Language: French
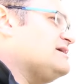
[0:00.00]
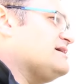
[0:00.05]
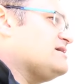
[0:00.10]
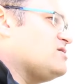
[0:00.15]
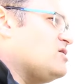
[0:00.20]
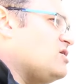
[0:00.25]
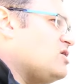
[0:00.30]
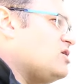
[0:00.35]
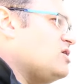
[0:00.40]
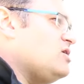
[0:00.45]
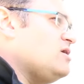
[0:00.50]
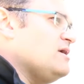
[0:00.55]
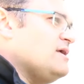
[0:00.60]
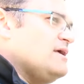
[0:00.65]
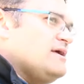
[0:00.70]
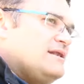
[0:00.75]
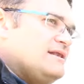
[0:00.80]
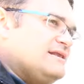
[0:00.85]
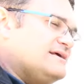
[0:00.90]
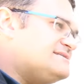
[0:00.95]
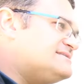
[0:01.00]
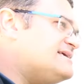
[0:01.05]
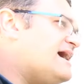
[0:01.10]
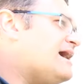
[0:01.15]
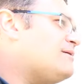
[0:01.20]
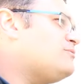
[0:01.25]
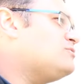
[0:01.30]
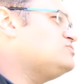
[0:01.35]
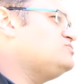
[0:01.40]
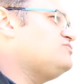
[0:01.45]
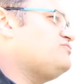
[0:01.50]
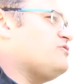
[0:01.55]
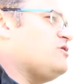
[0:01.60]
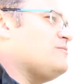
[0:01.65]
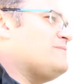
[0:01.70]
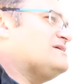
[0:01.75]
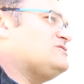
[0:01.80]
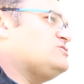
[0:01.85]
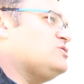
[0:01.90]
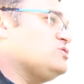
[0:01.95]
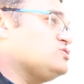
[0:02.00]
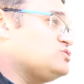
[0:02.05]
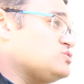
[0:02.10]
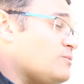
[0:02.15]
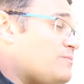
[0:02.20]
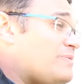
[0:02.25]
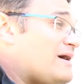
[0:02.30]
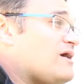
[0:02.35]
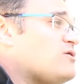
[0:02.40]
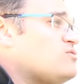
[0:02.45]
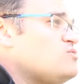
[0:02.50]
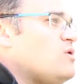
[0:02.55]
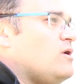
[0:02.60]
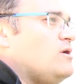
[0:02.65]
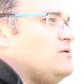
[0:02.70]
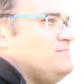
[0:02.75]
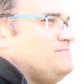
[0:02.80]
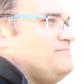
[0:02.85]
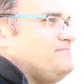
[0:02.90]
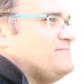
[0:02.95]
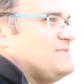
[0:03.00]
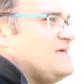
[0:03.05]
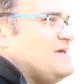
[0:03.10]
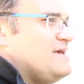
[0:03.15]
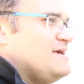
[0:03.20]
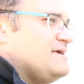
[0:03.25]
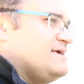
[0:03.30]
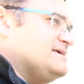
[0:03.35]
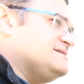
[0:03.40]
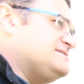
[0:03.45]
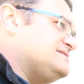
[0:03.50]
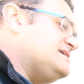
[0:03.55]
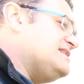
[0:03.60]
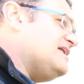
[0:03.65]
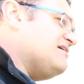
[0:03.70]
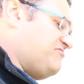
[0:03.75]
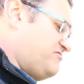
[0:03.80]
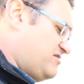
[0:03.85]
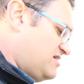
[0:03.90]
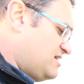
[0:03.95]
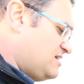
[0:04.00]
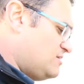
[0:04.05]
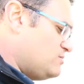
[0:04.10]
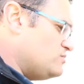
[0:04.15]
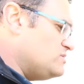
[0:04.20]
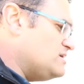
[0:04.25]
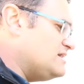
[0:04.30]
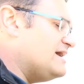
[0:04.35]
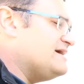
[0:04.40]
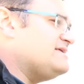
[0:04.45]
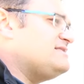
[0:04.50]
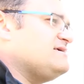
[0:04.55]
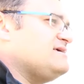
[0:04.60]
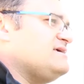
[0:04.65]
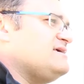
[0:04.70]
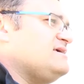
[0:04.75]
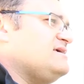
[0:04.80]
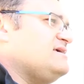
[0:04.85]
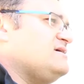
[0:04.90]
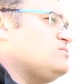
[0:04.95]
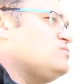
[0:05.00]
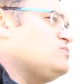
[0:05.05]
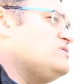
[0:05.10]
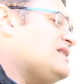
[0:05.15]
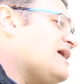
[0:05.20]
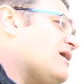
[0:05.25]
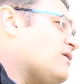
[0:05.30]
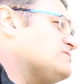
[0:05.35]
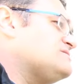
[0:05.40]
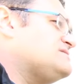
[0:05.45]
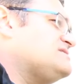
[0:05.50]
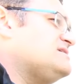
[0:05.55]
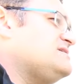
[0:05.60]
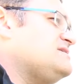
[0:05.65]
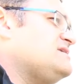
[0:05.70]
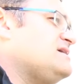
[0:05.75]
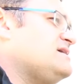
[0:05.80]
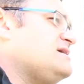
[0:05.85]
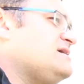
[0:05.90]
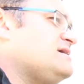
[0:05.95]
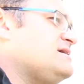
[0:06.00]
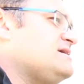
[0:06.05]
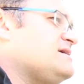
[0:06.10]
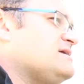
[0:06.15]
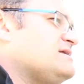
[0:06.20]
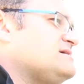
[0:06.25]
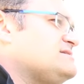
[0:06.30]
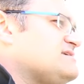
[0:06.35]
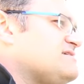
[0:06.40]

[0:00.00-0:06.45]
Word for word: de l'école, les arbres du formateur, son parcours. Qu'est-ce qu'il a fait, où il a été, où il a enseigné, quelle